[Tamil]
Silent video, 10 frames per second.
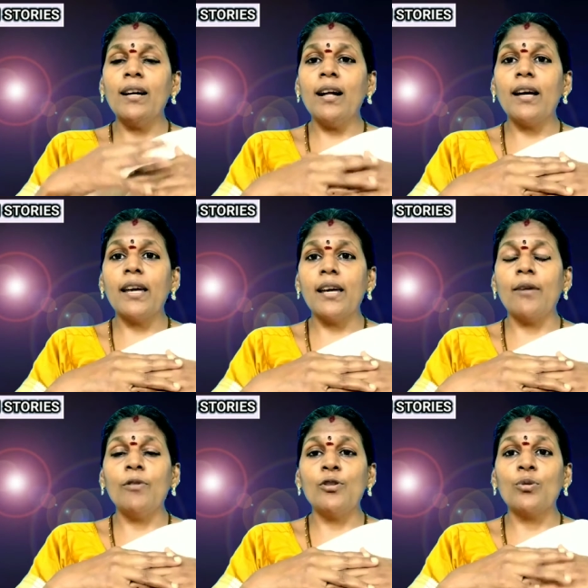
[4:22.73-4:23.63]
நாயகி
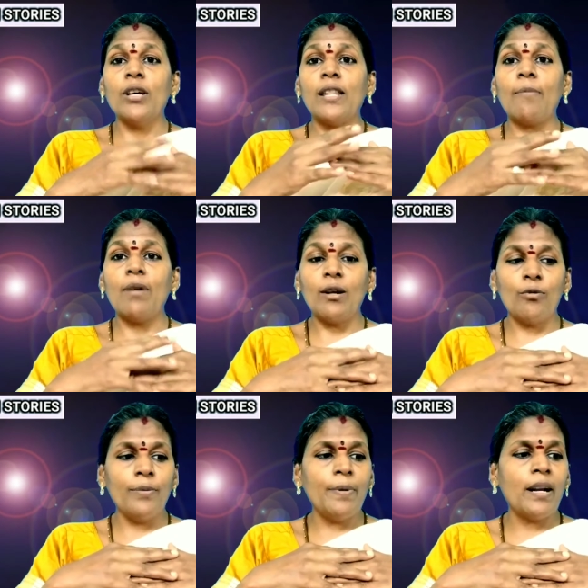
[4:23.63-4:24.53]
அப்படின்னு சொல்லி அந்த அம்பாளை
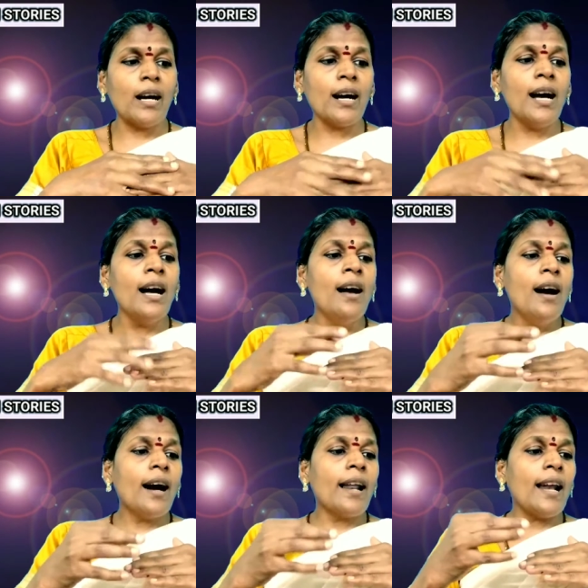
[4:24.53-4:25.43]
குறிப்பிடுறாங்க
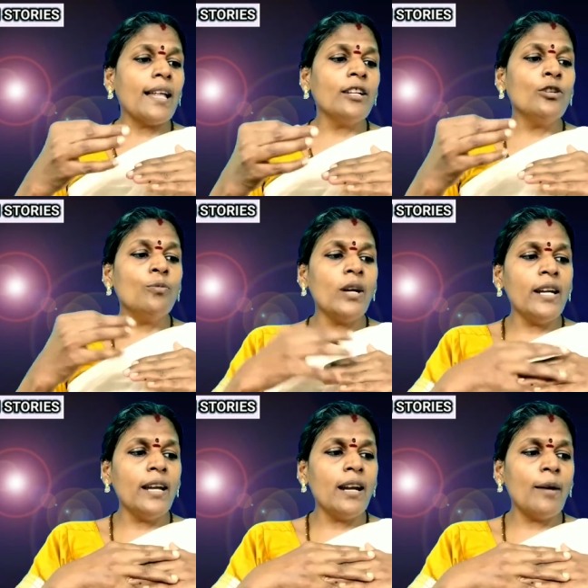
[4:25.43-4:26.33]
ஆனால் அதற்கு
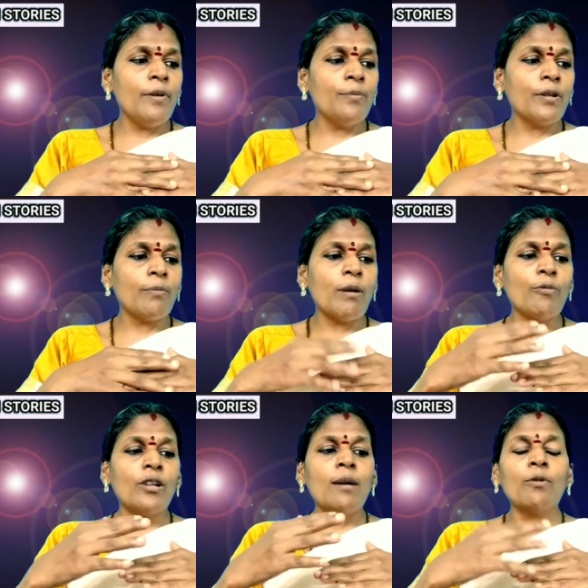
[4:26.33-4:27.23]
முன்னாடி என்ன அப்படின்னு பார்த்தோம்னா
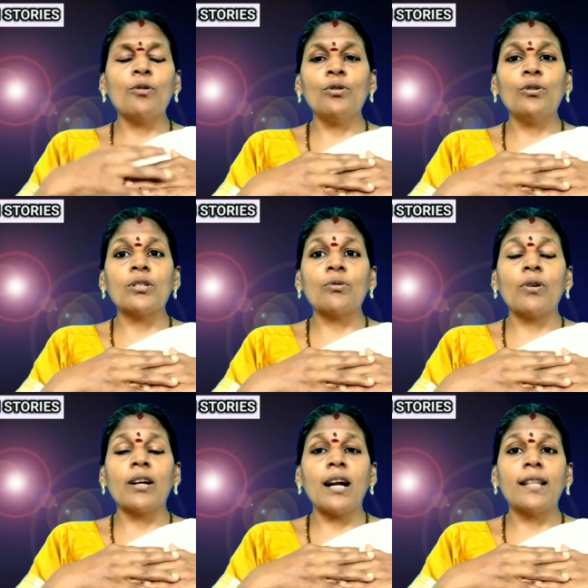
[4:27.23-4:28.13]
முதலாம் குலோத்துங்க
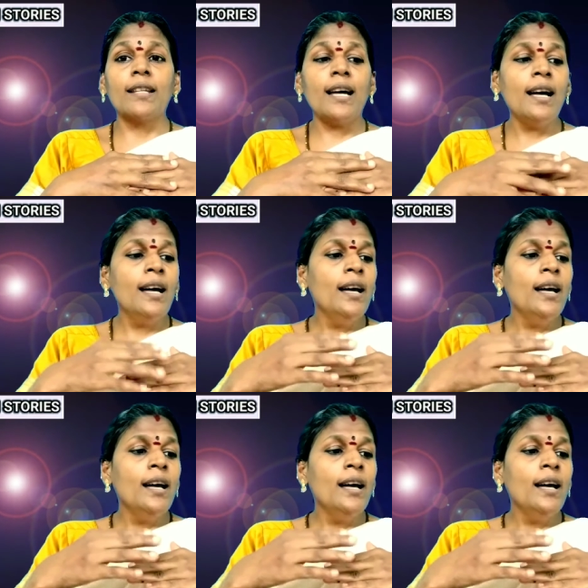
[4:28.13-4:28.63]
சோழன் காலத்தில்